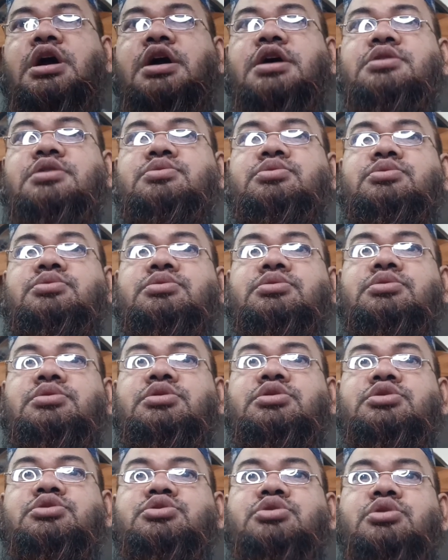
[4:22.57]
হাঁটু
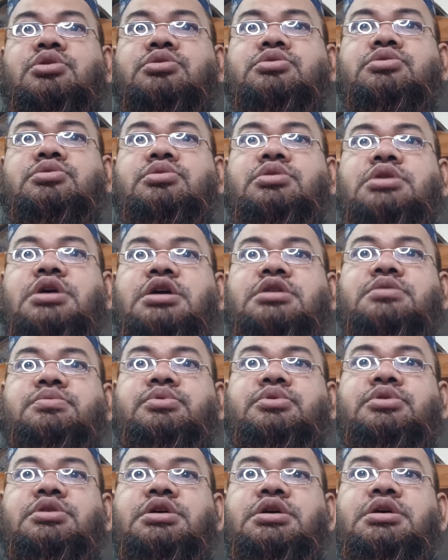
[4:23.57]
শক্ত গাঁট
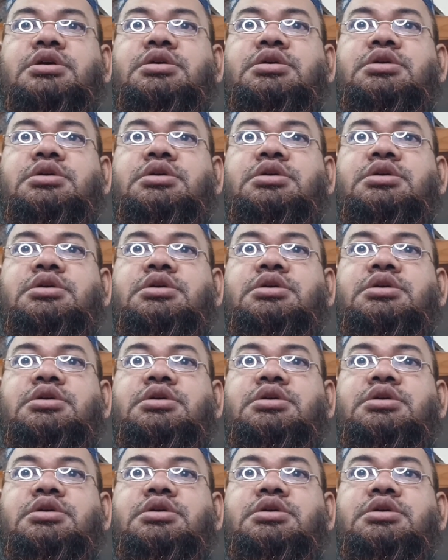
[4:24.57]
ফোলা